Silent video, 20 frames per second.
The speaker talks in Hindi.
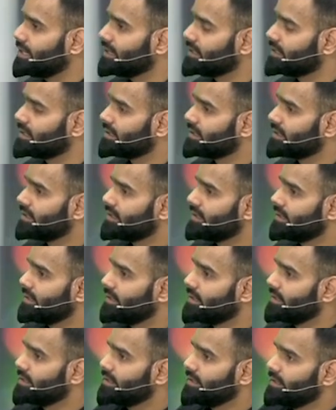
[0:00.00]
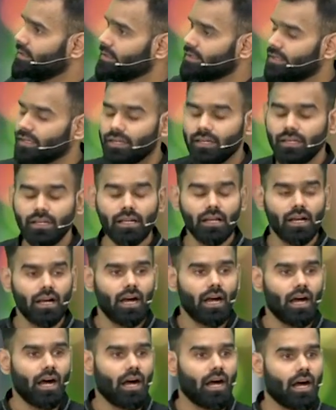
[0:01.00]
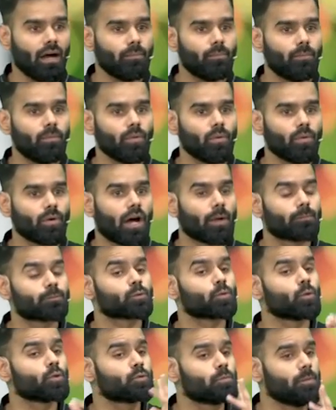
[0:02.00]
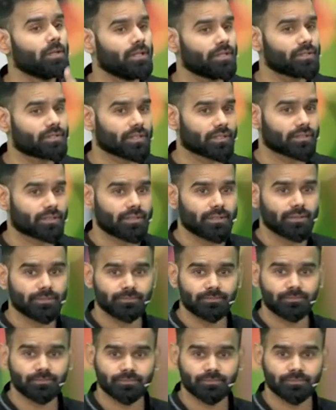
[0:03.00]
हैं कि आप बोलो आप सोच भी नहीं सकते